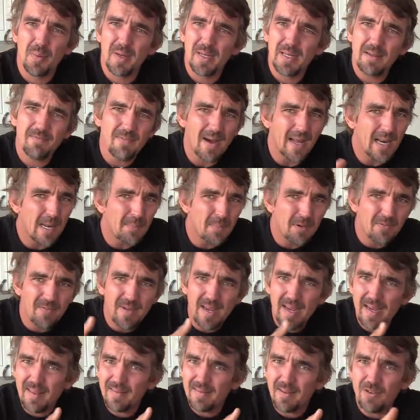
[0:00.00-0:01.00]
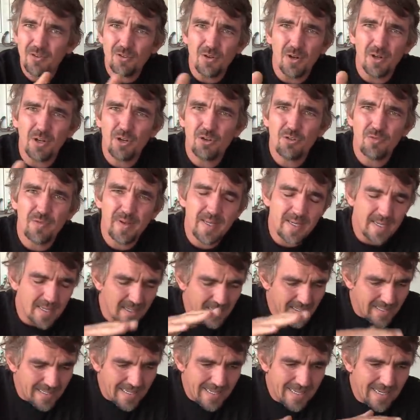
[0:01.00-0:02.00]
Die Waller bewegen sich noch nicht viel,
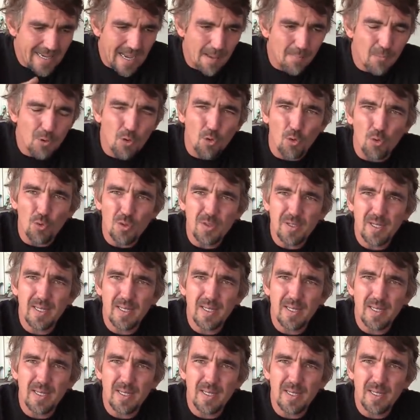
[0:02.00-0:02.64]
liegen am Grund